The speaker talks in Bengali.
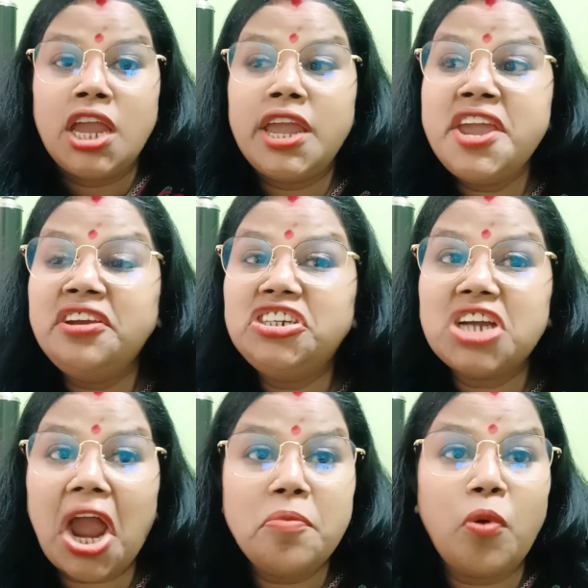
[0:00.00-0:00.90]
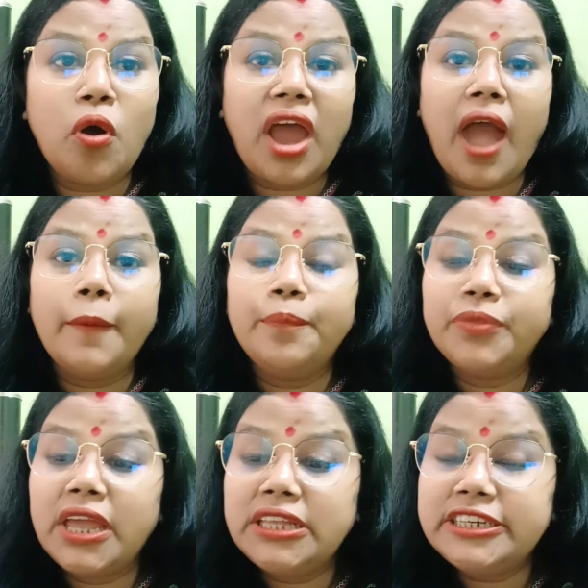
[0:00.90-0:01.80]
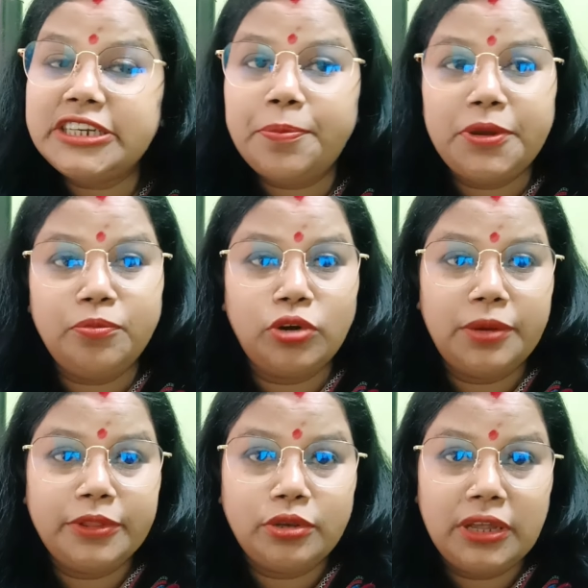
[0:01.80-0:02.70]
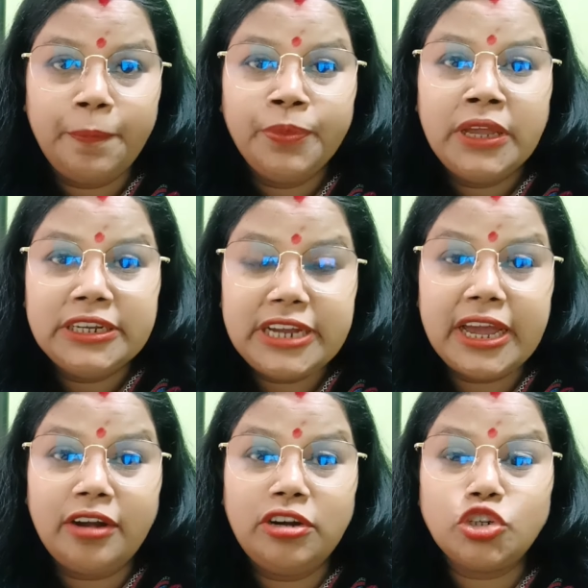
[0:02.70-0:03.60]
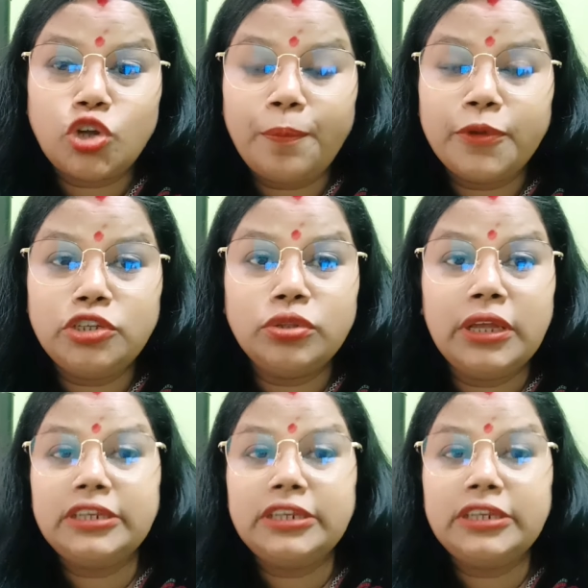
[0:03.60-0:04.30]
হিংসায় ভরা এই যে টেপির মনের ভেতরে সেই কারণে সব কিছুতেই